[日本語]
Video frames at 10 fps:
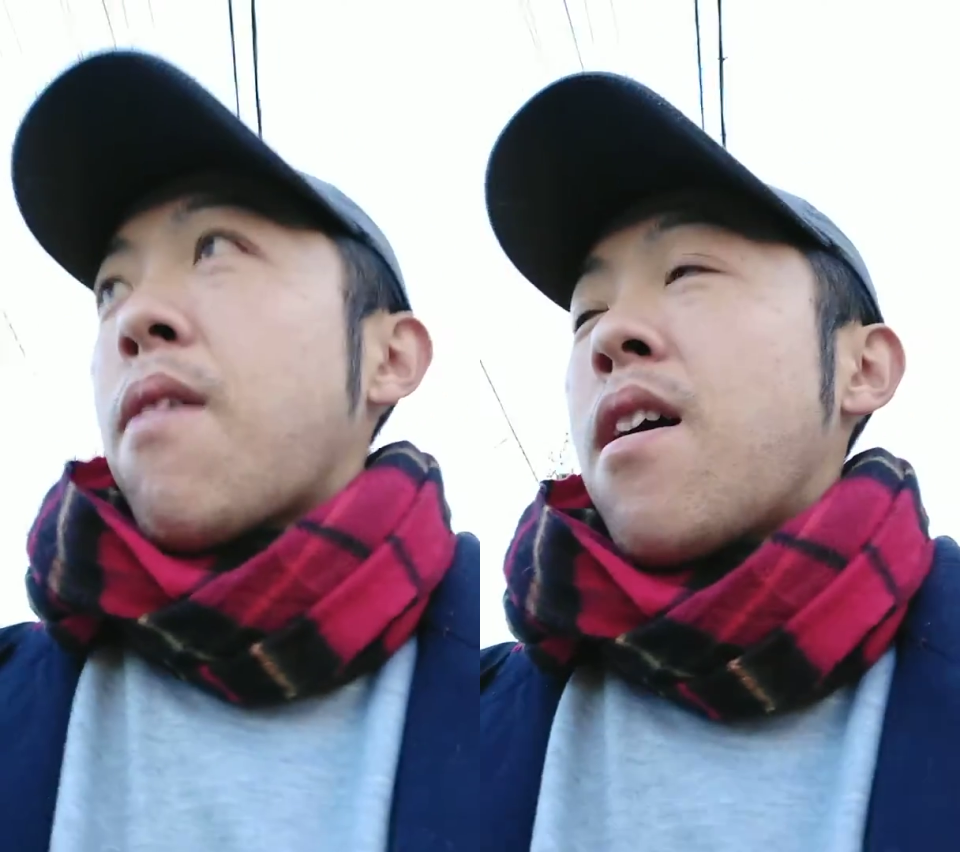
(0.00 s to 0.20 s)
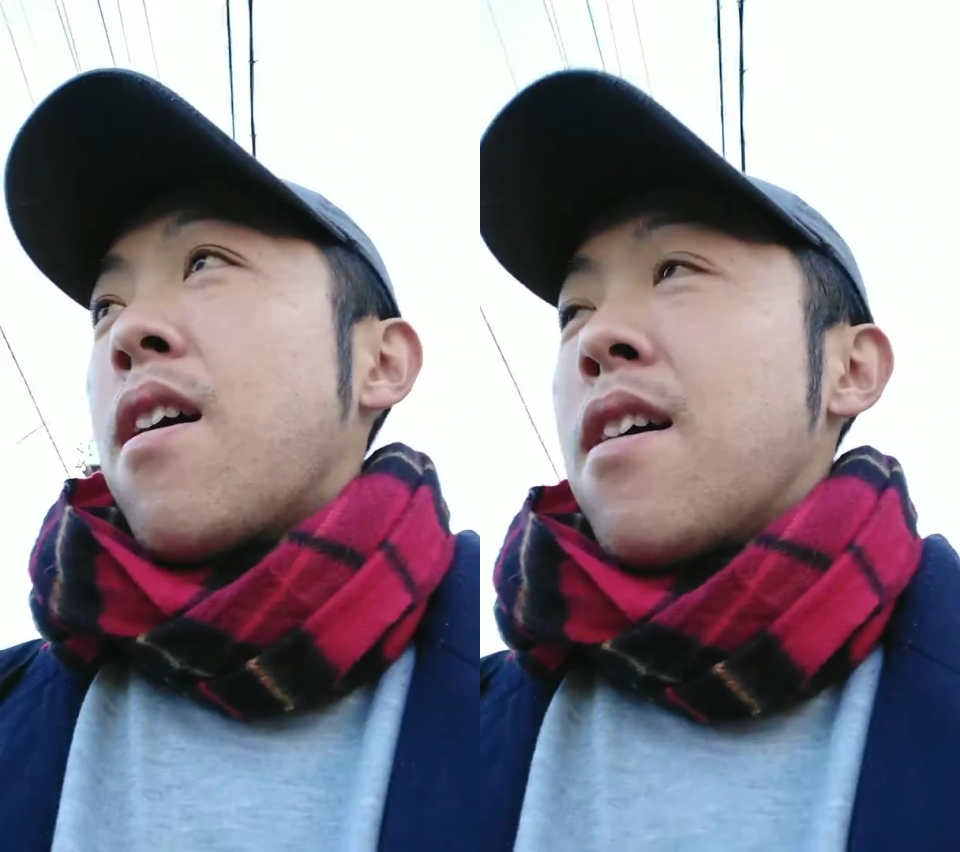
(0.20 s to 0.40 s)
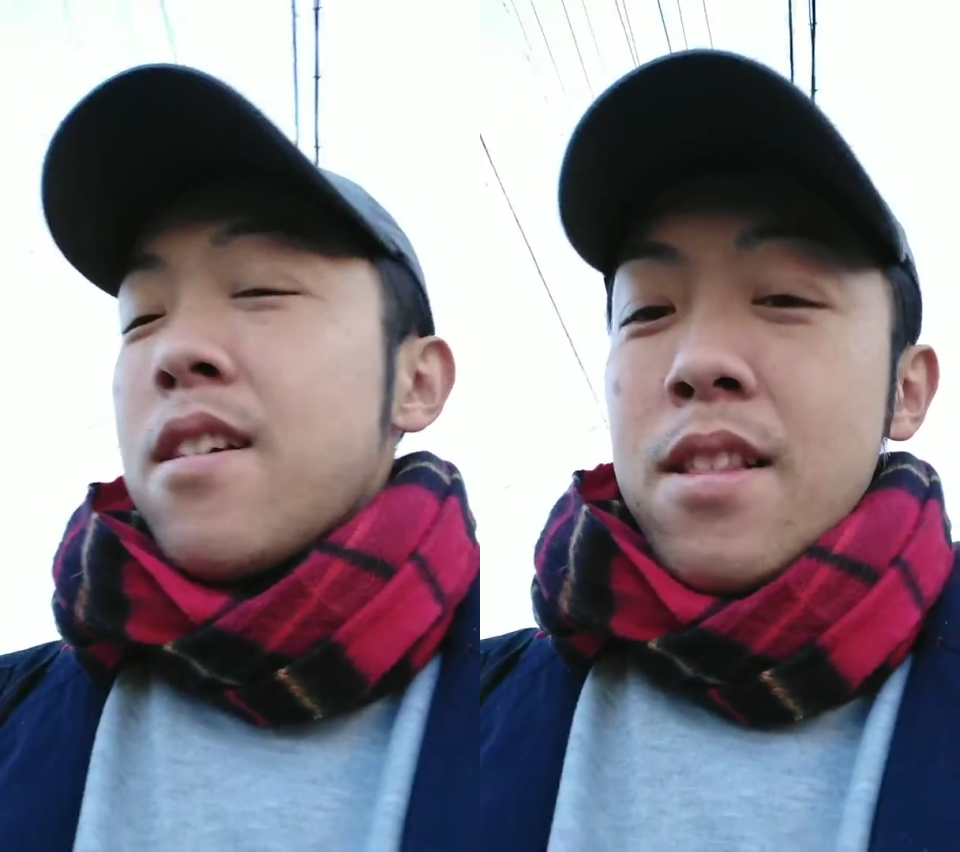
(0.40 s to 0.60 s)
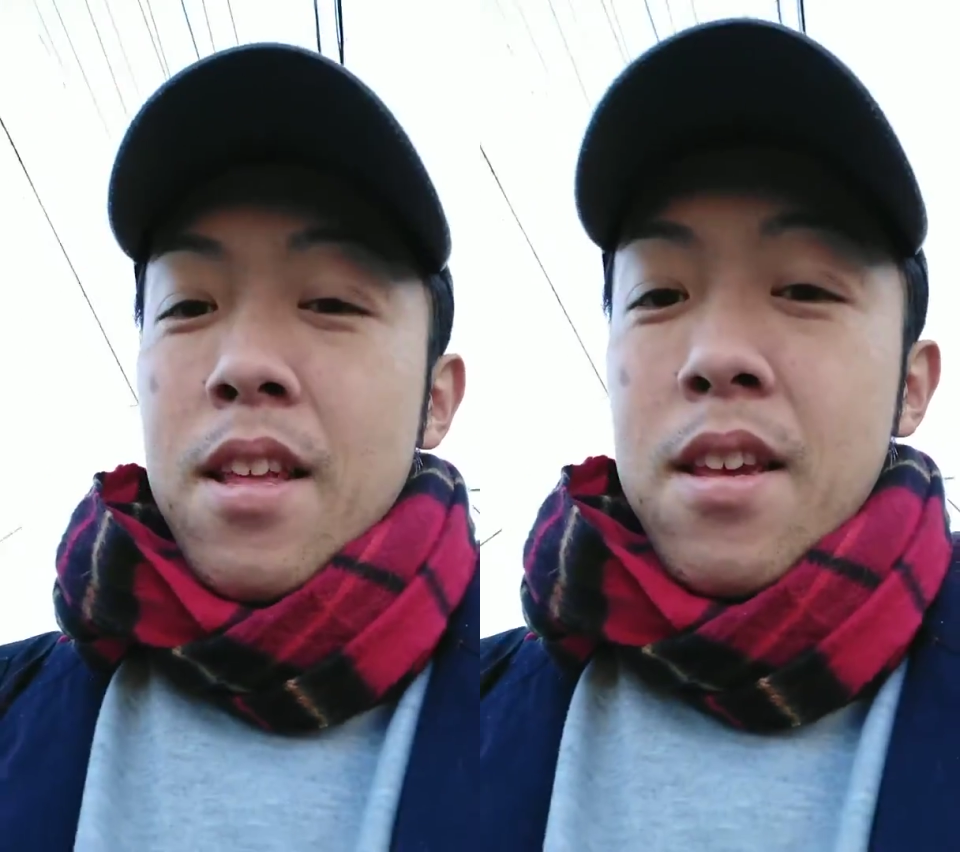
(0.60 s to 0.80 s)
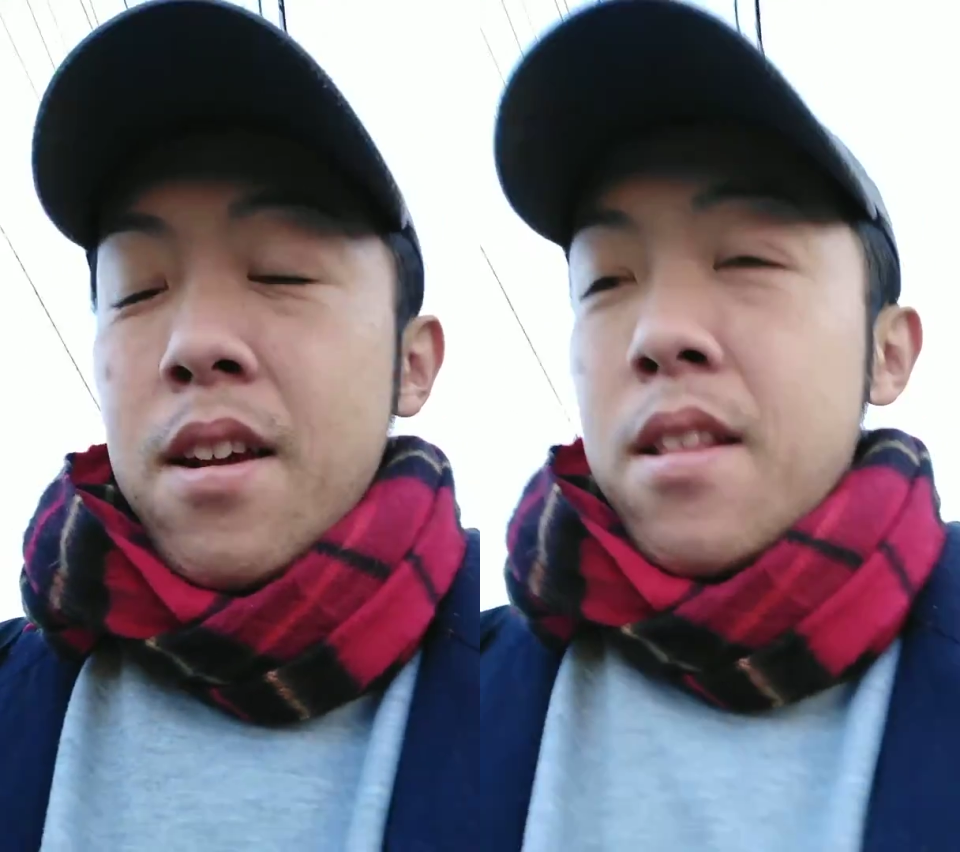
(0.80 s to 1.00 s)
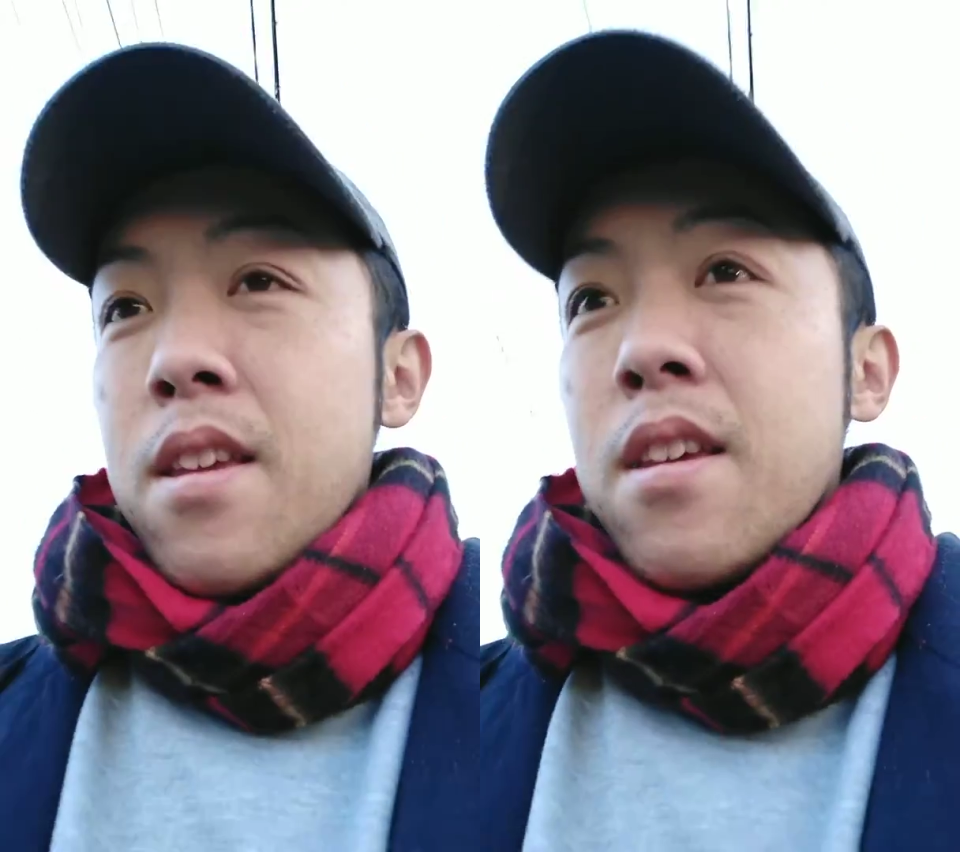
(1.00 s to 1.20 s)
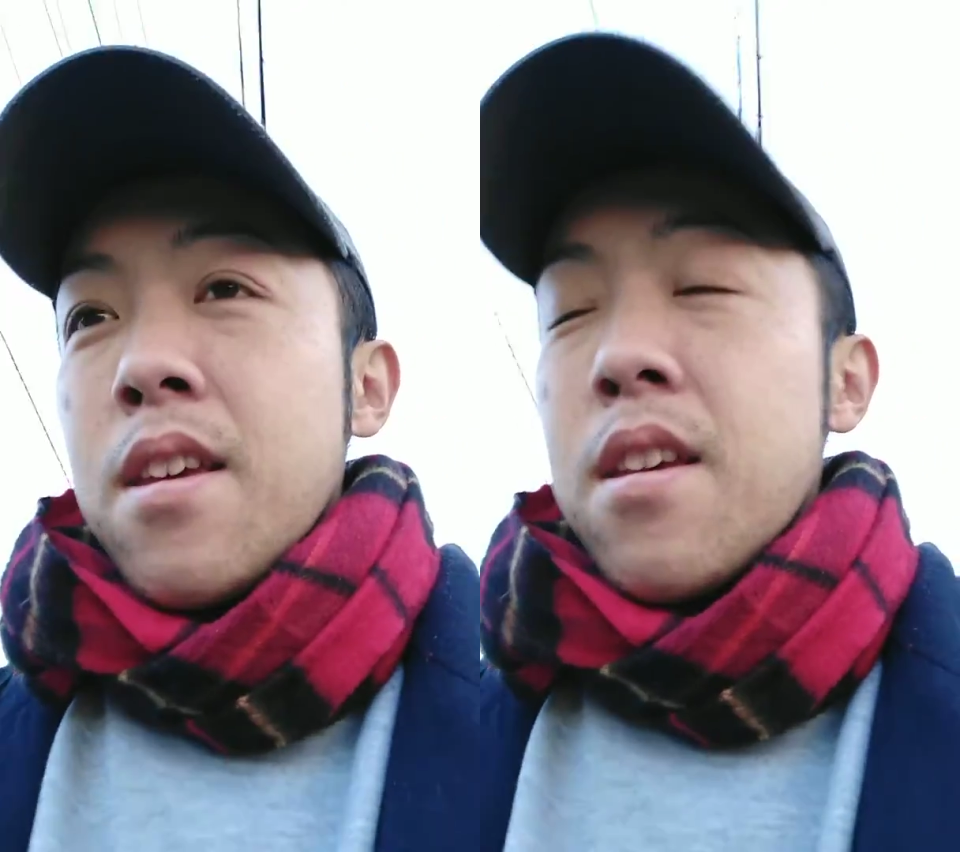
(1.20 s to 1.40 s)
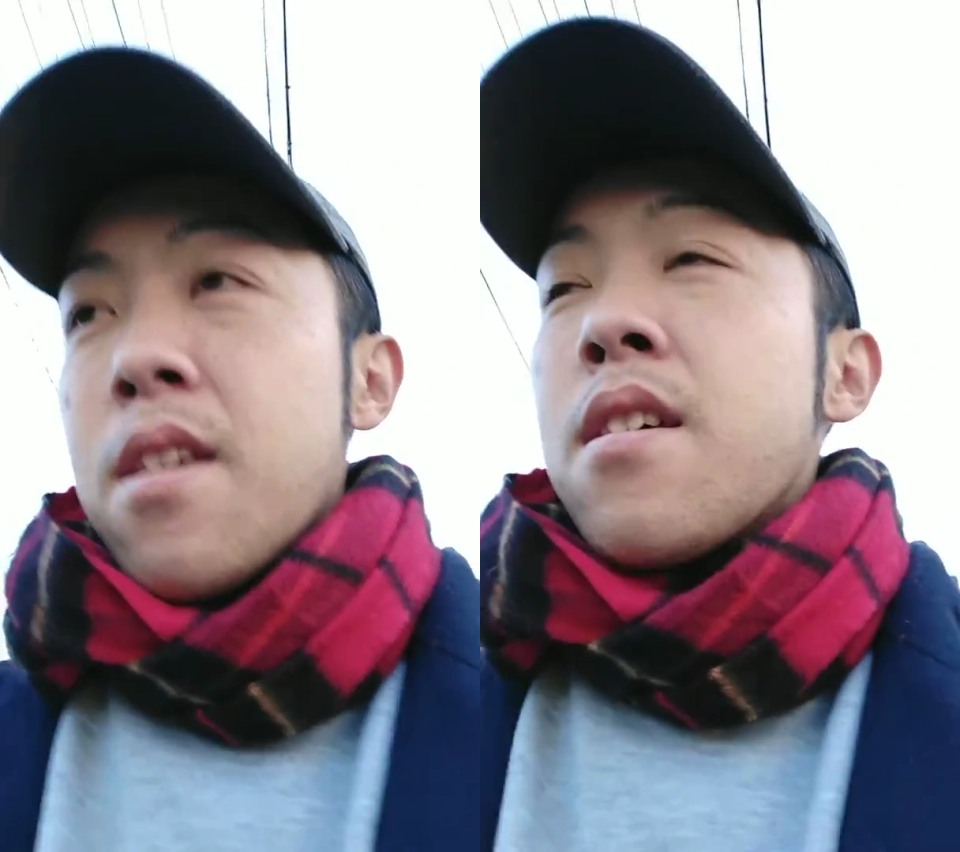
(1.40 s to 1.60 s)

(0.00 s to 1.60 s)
は確かに